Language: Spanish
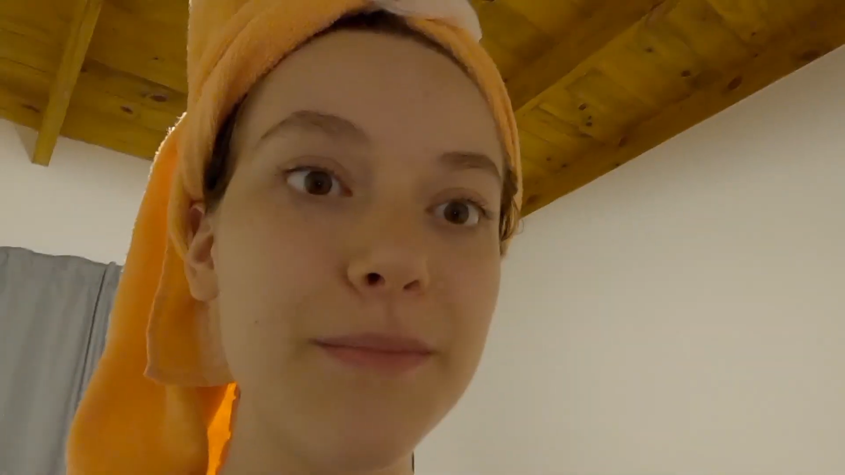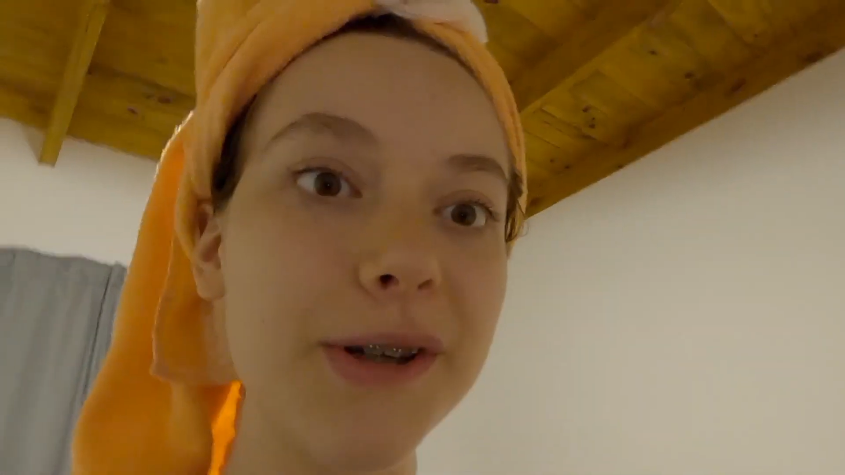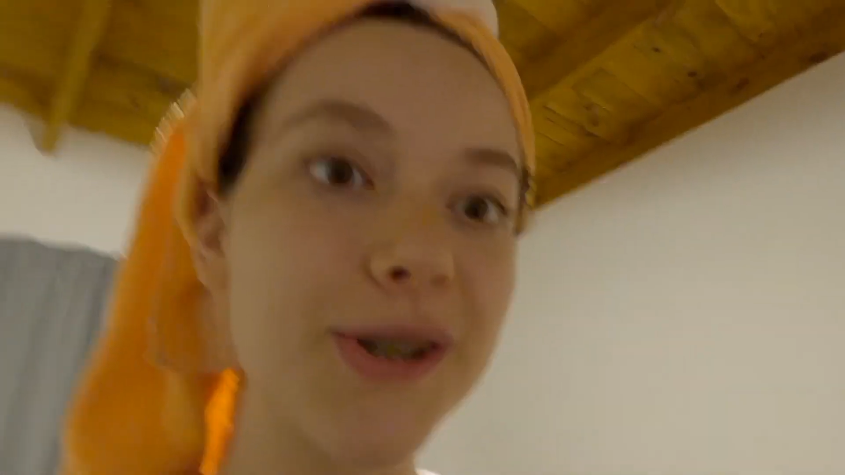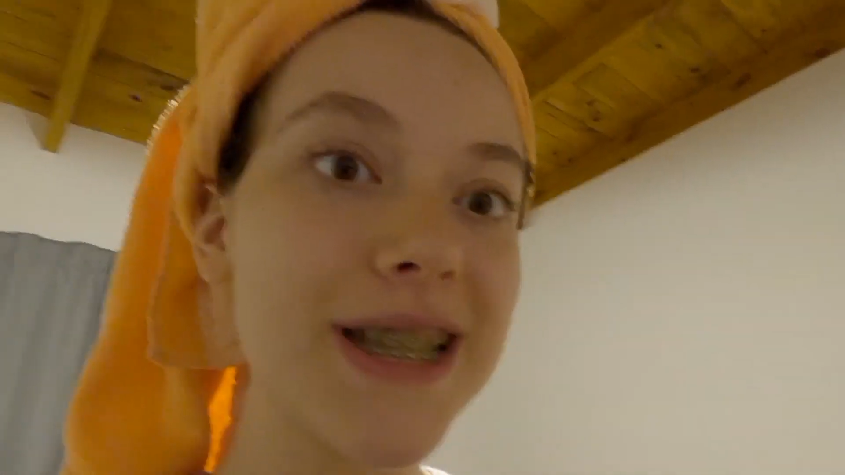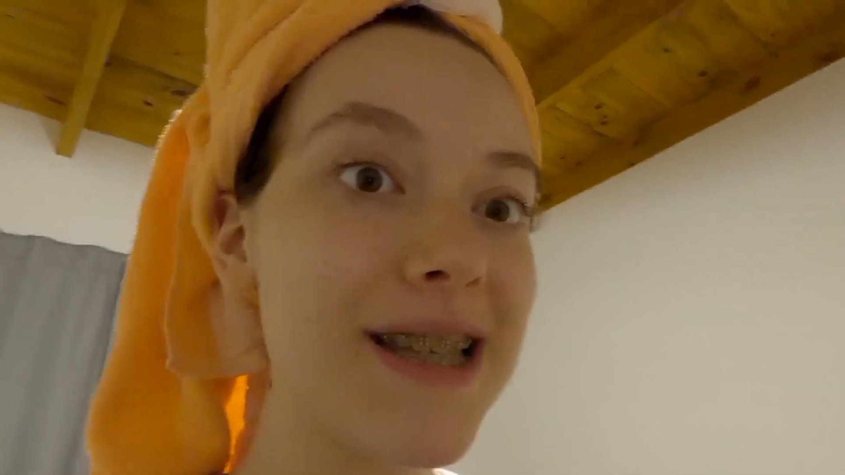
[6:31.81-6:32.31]

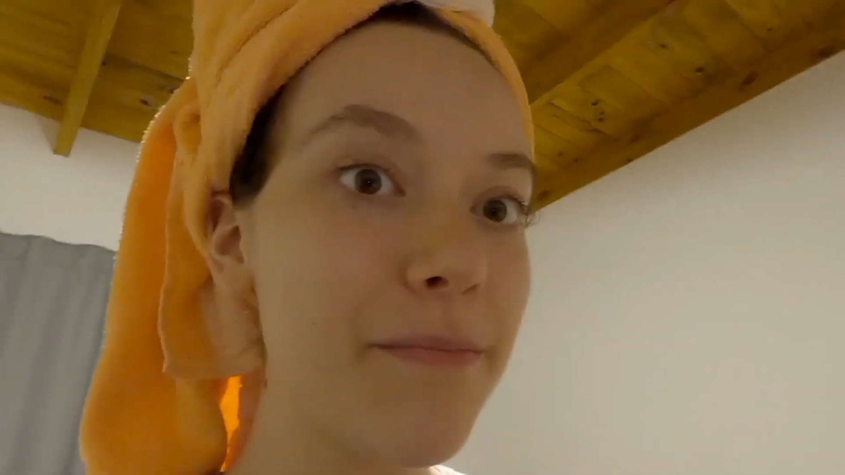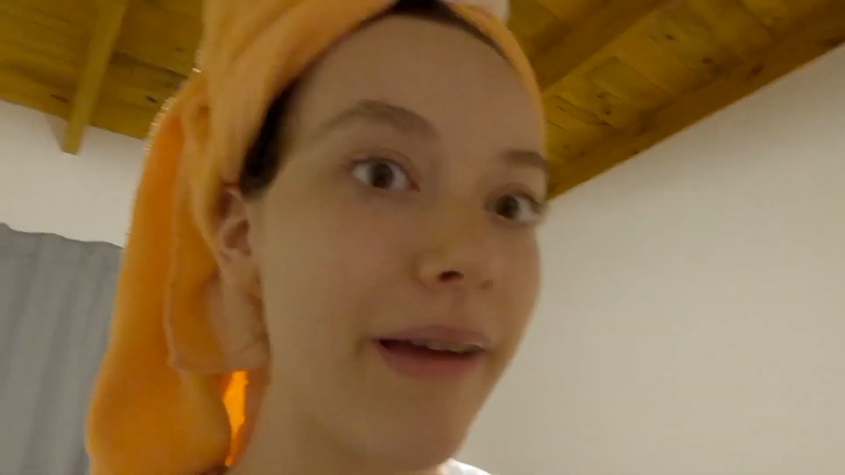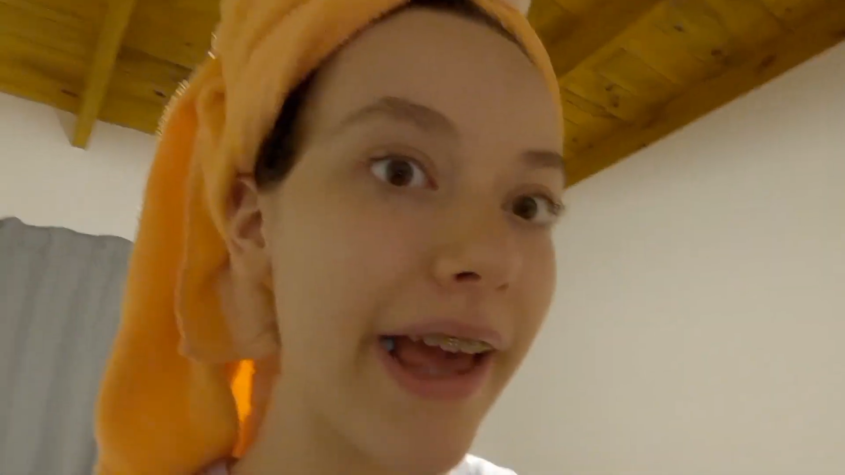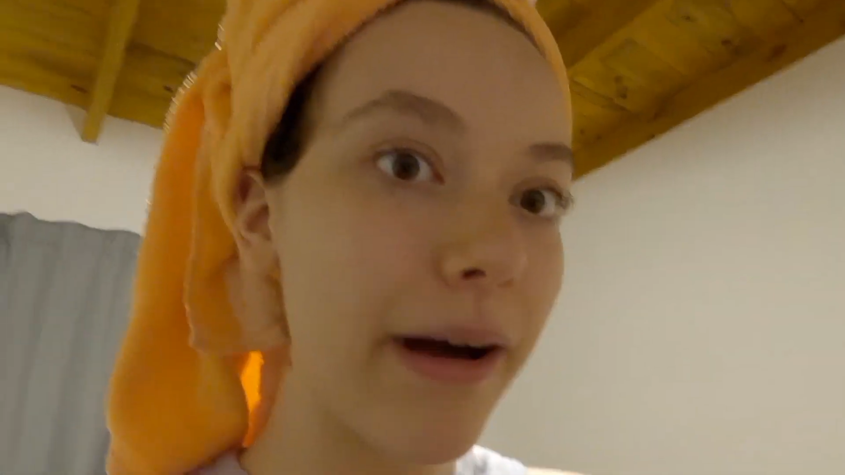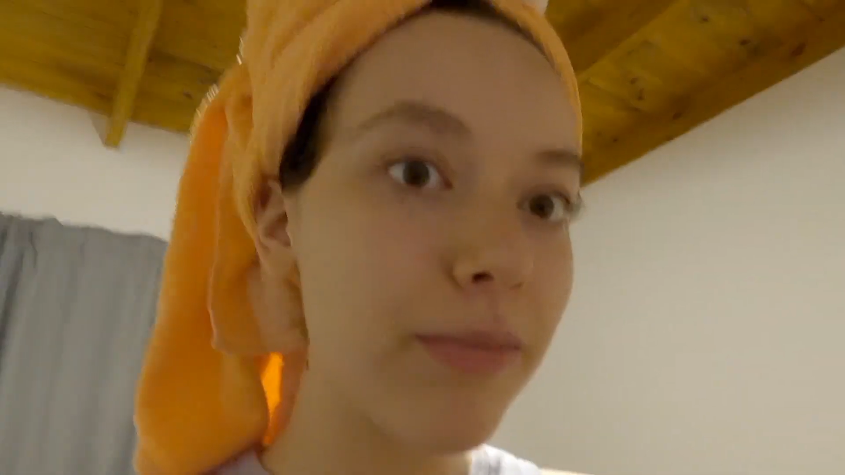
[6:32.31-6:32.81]
pero no sé si
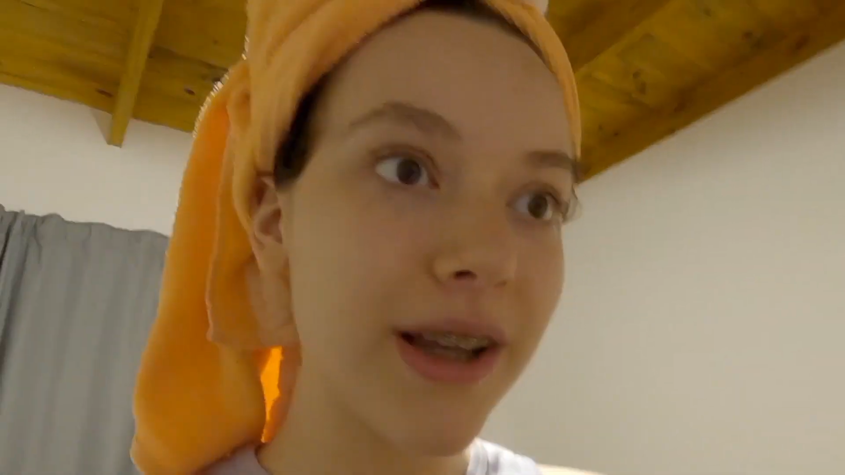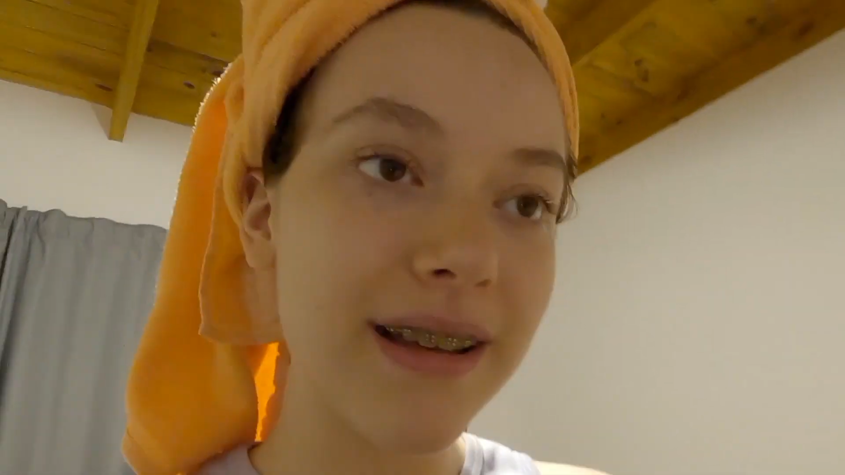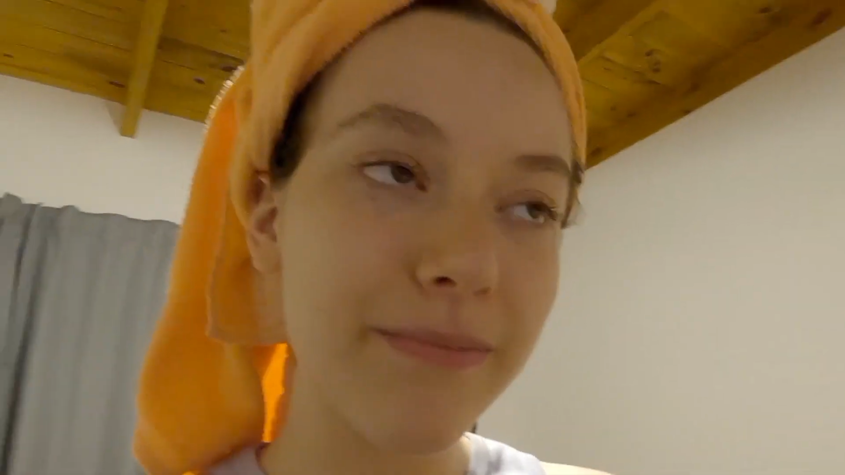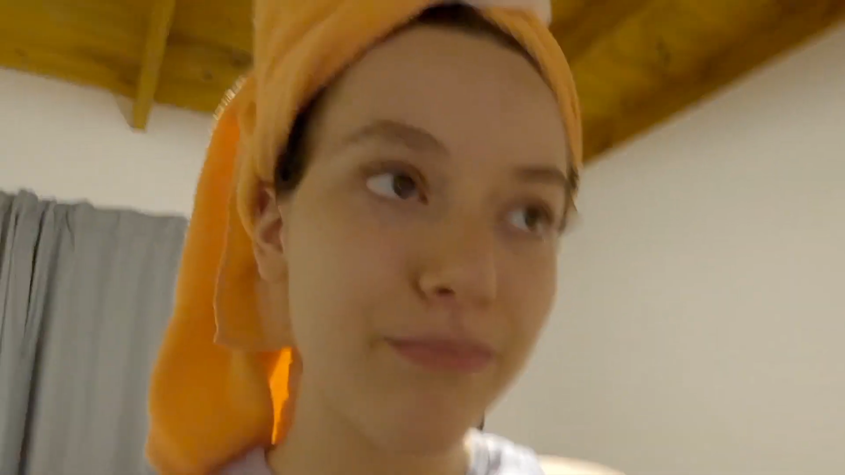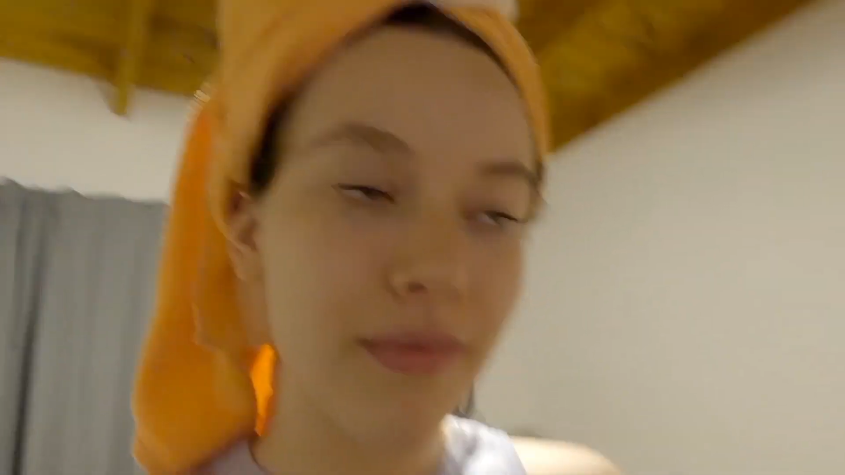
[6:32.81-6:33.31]
pega porque